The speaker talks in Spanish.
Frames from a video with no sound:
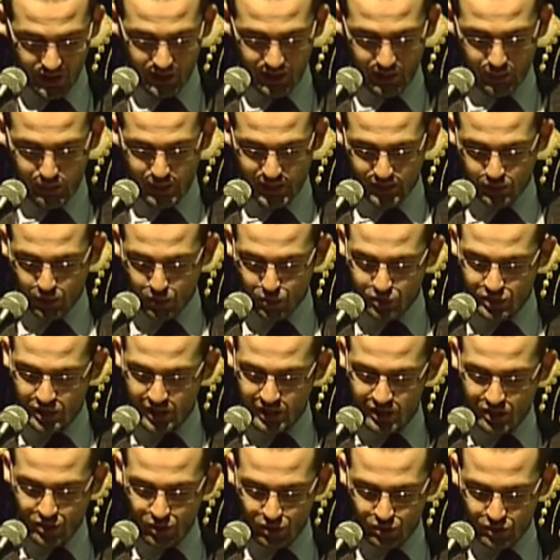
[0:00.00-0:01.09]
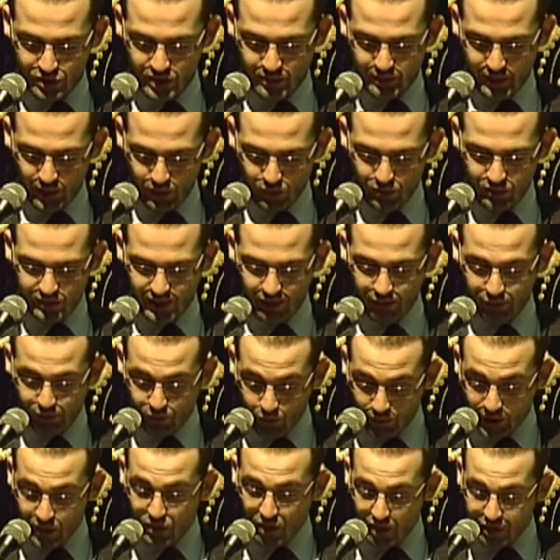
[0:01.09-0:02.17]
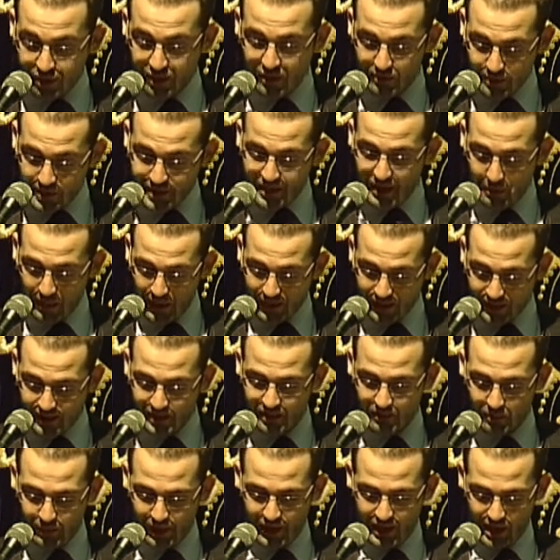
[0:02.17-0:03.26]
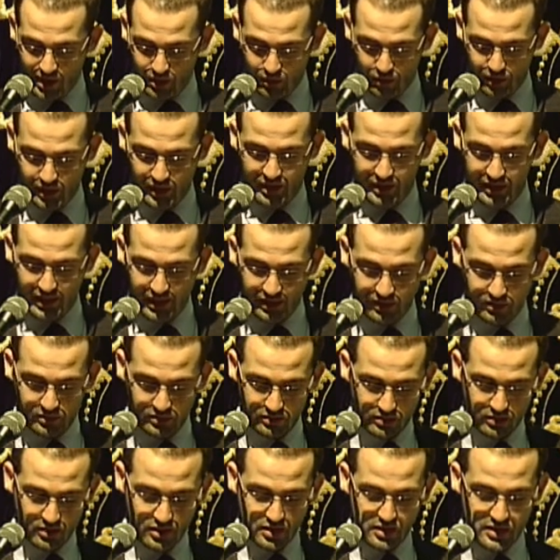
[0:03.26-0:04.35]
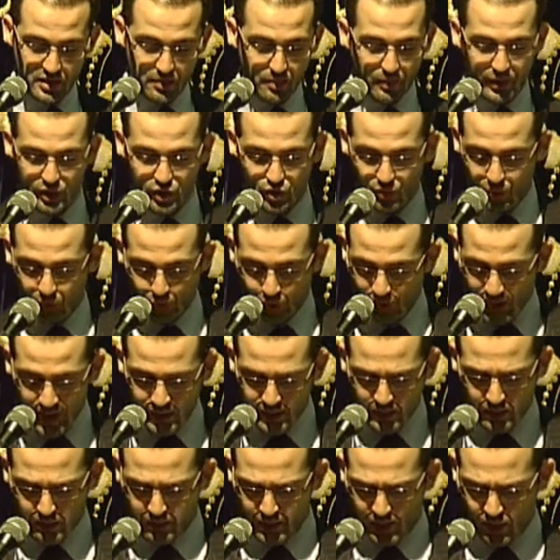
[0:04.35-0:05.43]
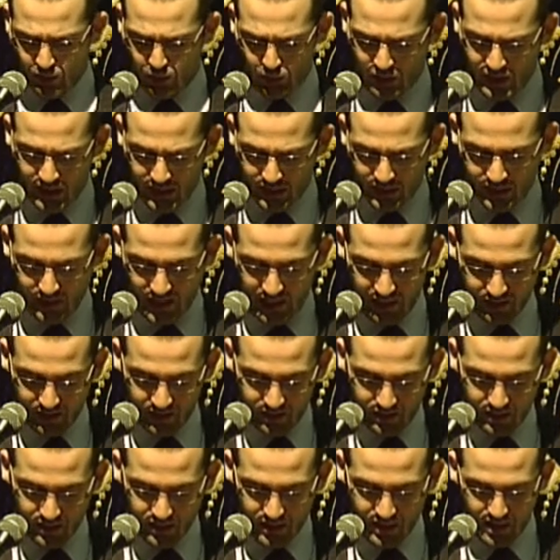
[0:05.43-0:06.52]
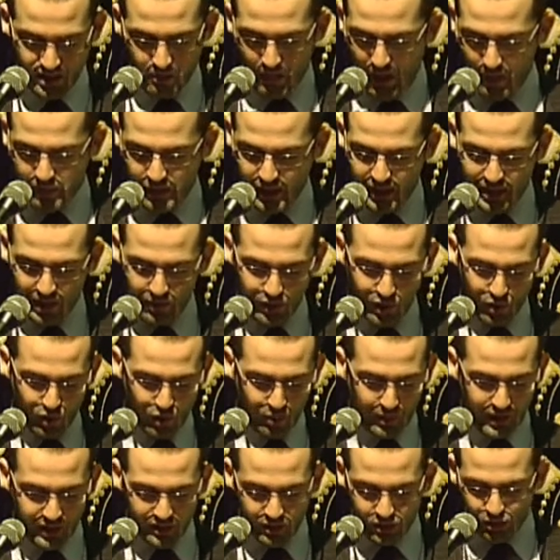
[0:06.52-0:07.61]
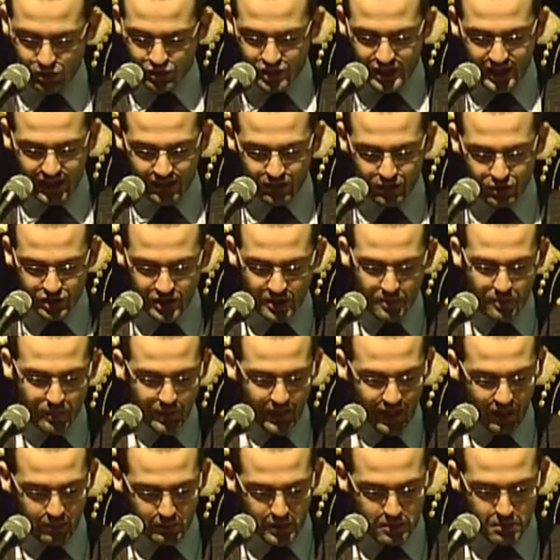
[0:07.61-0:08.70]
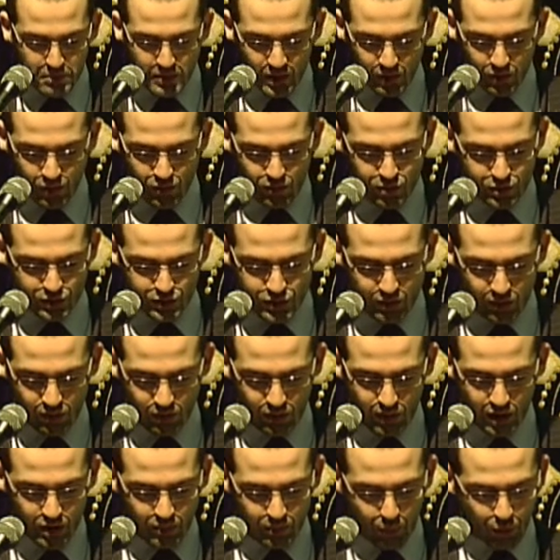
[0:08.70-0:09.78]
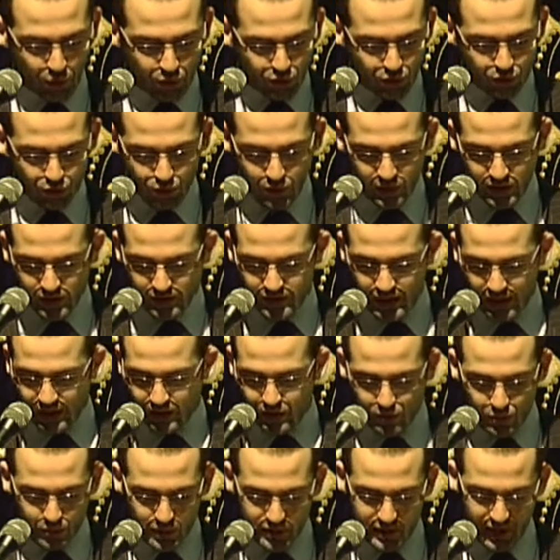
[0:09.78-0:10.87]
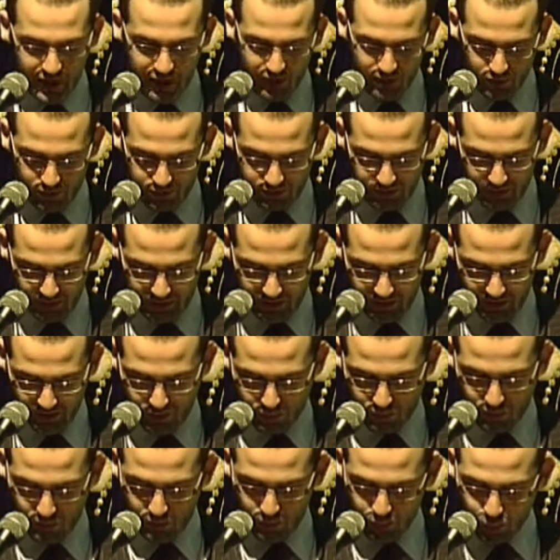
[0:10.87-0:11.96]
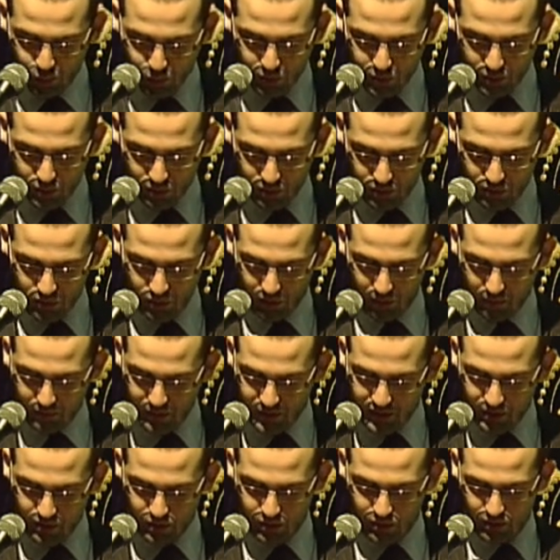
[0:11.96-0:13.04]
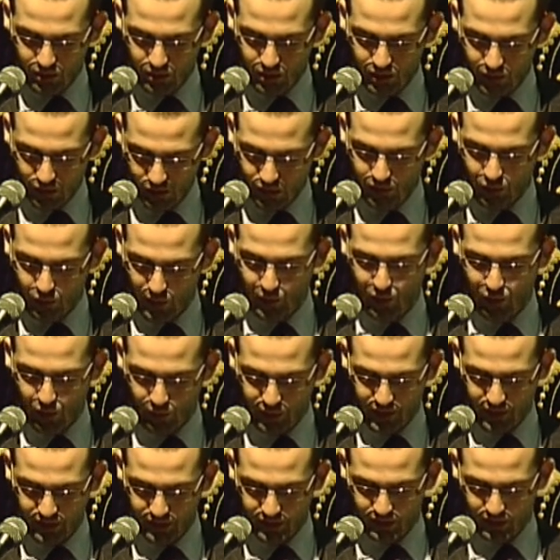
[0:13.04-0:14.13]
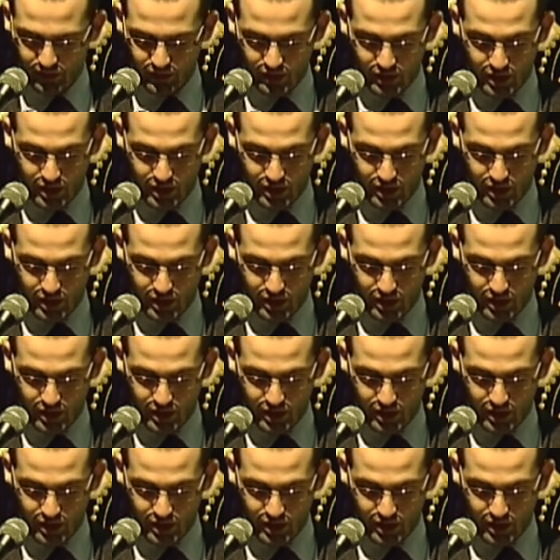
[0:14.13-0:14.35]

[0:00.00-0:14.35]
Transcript: El Beato de Unsencoto se pregunta, ¿fue concebida María en pecado original? Sin presuponer ni prejuzgar en nada. Va aplicando argumentos, llegando siempre a la misma conclusión. Potuit decuit ergo fecit. Pudo, convino, luego lo hizo.